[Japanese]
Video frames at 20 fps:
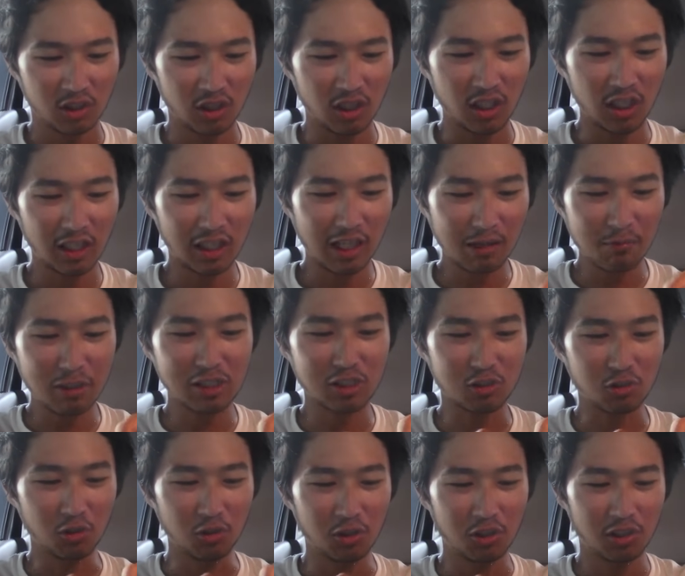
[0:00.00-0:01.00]
開けま
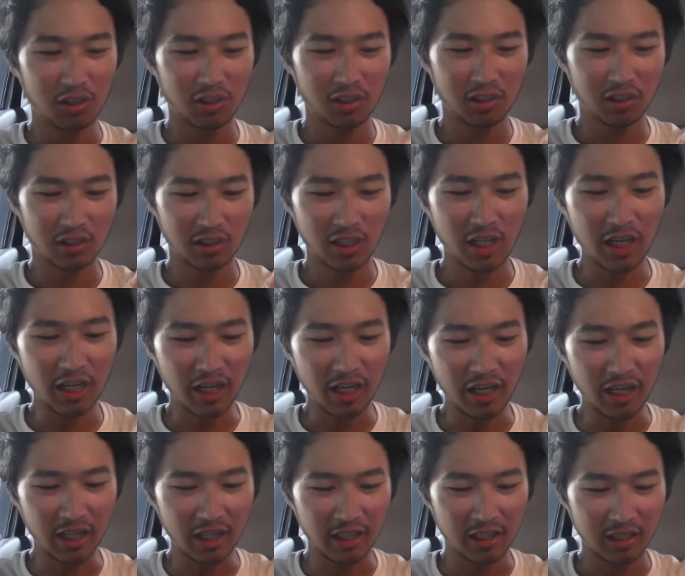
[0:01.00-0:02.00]
すはいはい
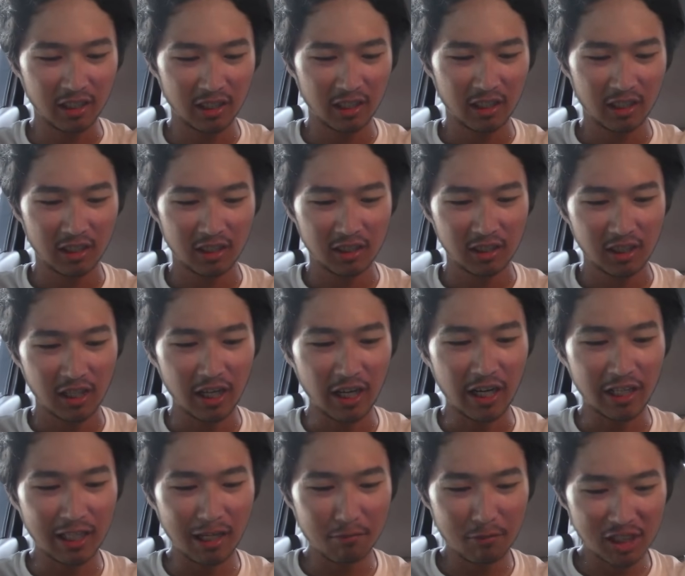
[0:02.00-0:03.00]
はい
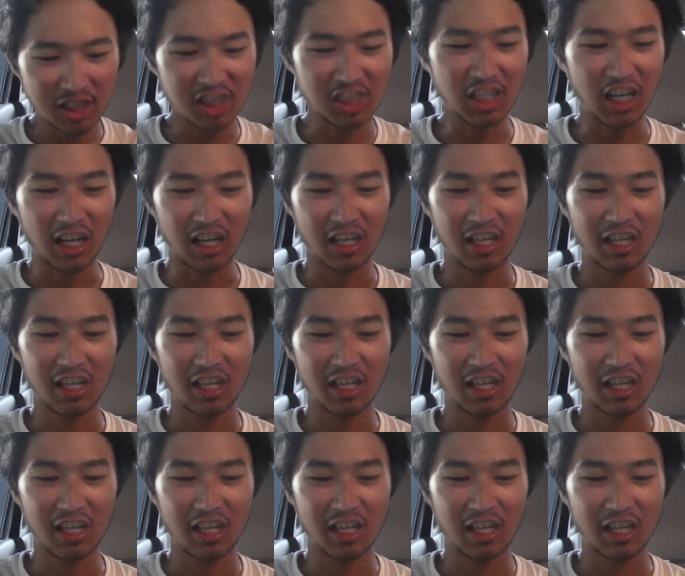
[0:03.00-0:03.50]
開けました